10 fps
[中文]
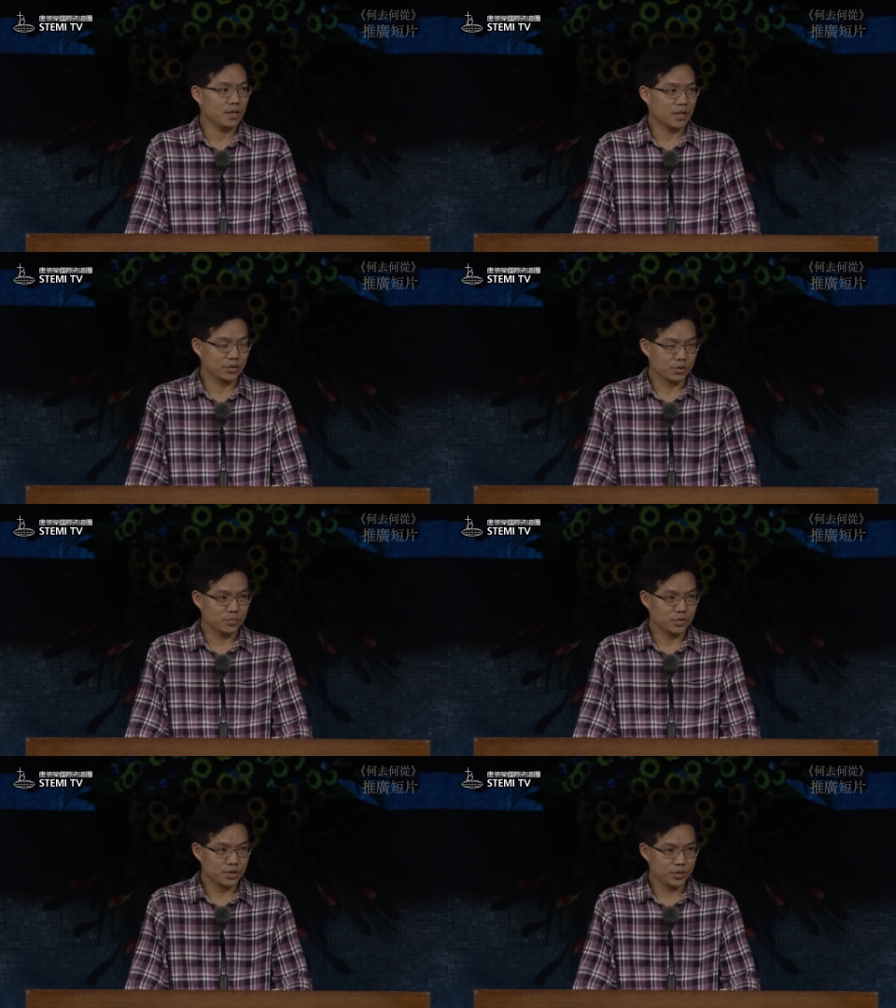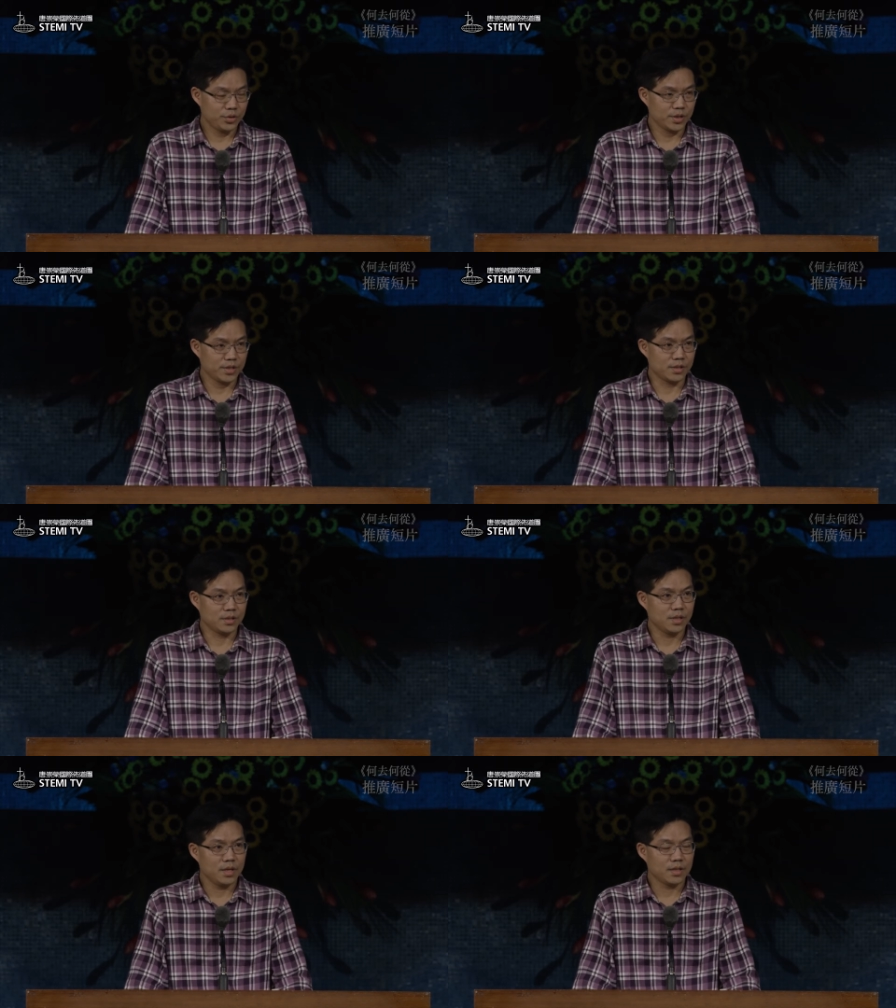唐崇牧师确
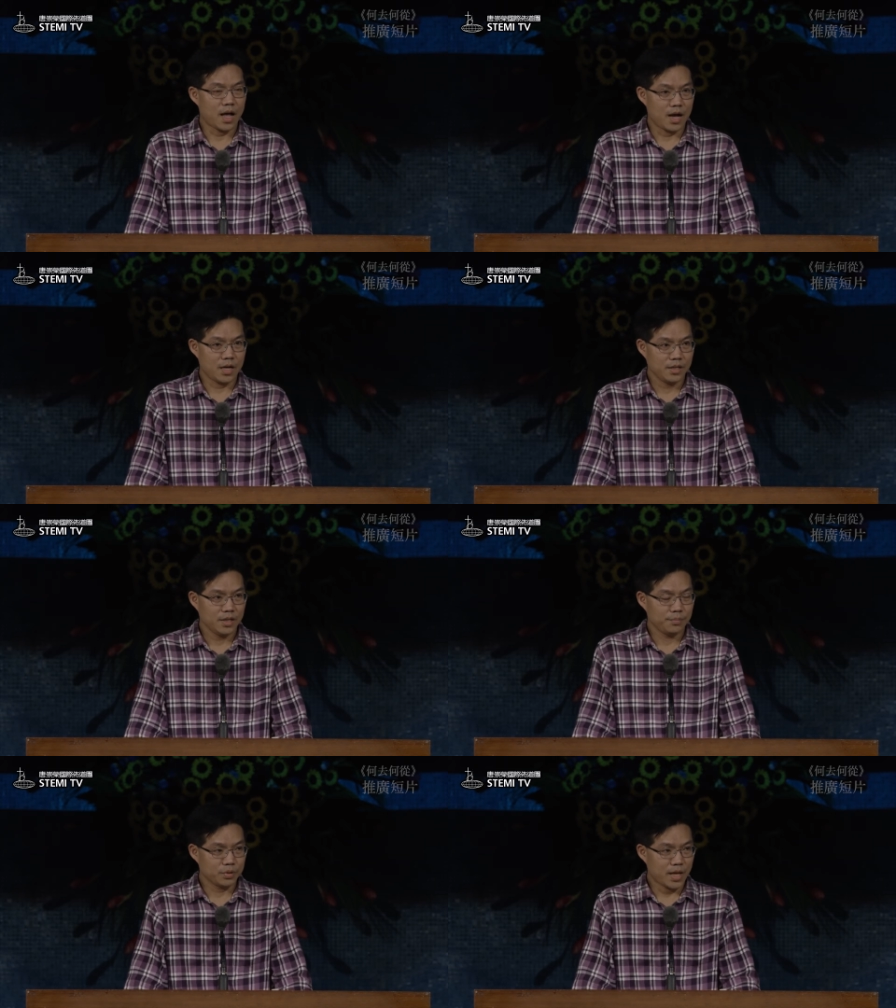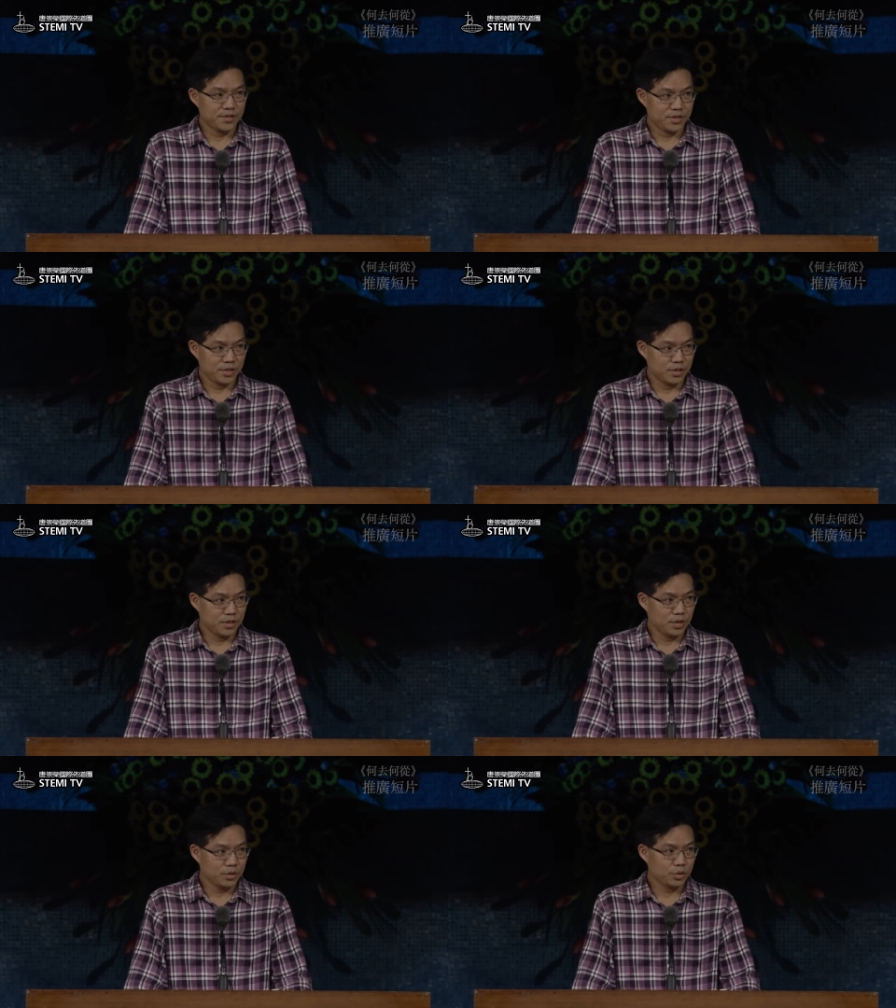实，他不但是
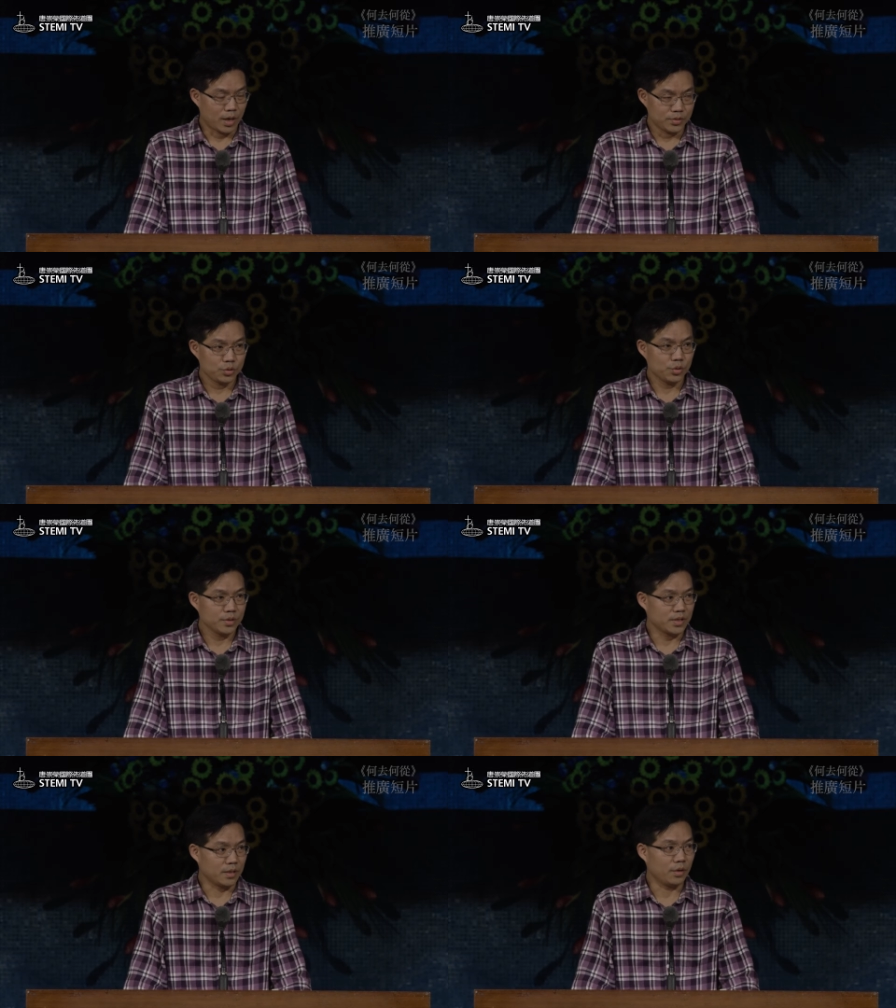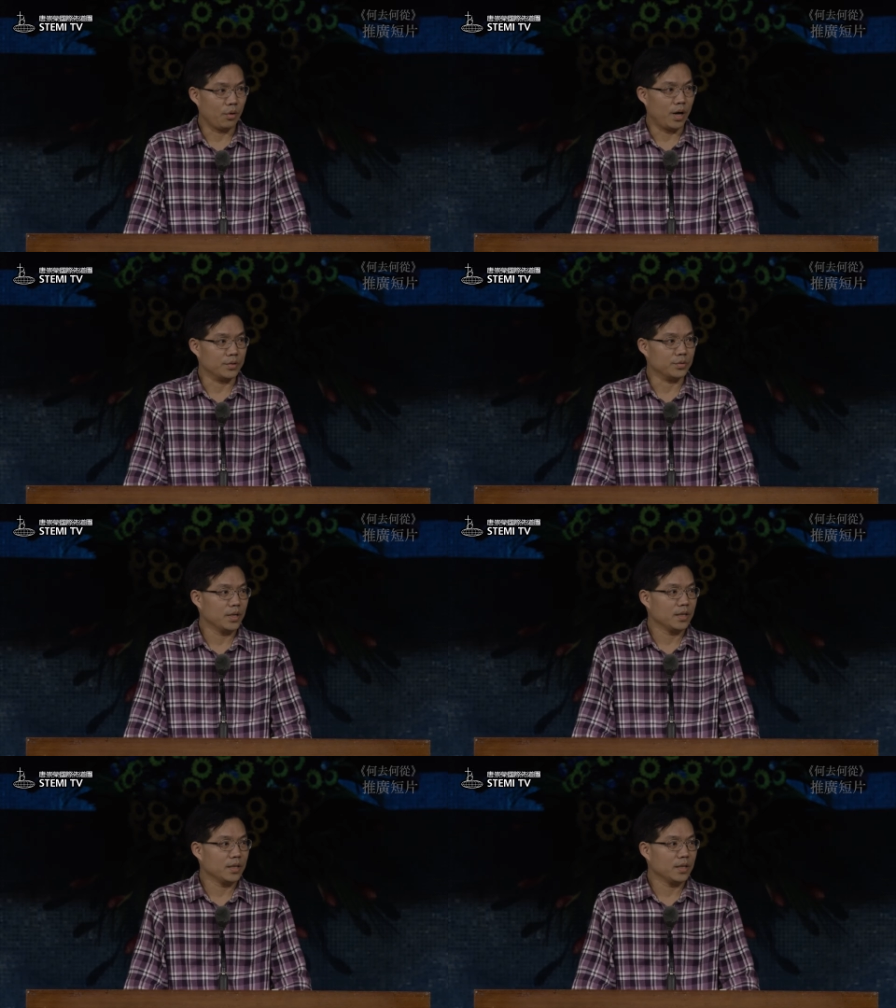传说神的话语，